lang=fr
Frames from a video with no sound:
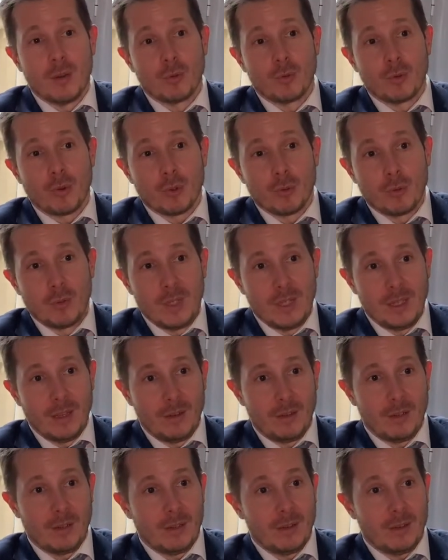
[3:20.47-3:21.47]
Aujourd'hui,
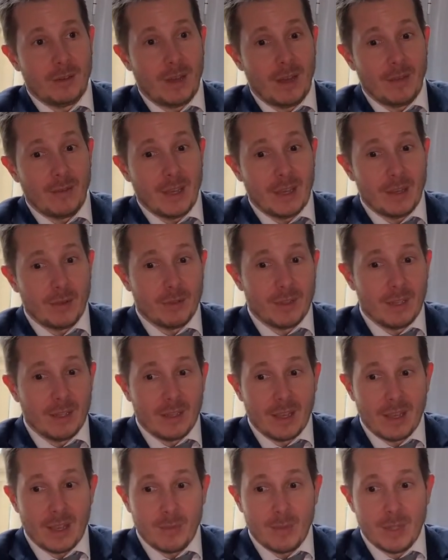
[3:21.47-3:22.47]
euh, avec des,
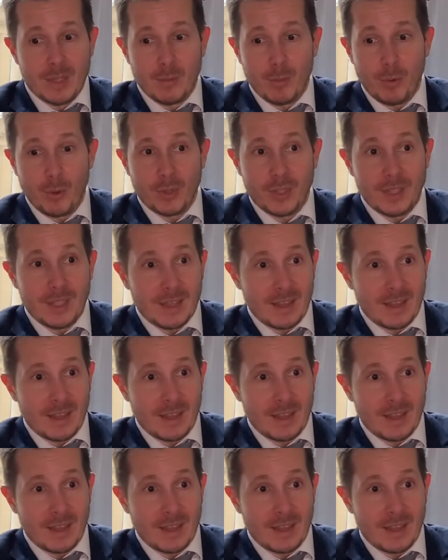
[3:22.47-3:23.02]
cabines déportées,